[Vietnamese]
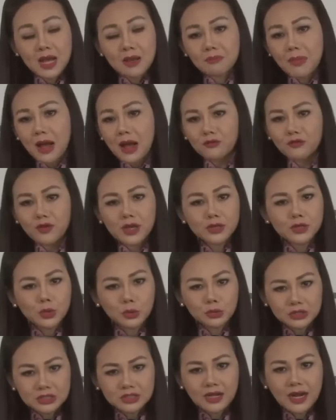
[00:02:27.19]
Bàn về
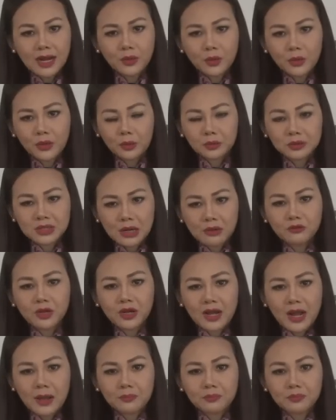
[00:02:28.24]
chủ trương này của Cộng sản
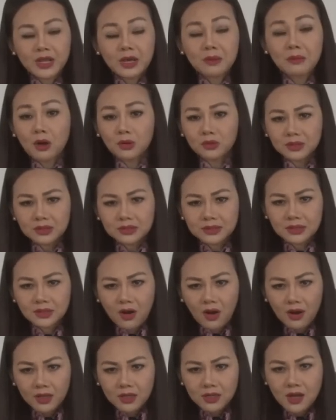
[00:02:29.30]
Việt Nam, nhà báo Từ Thức
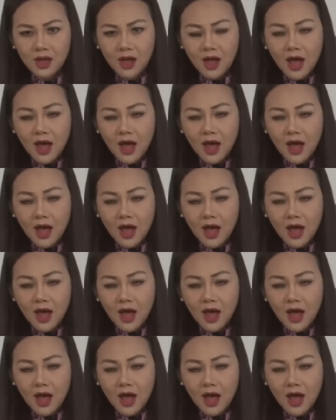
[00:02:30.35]
nói,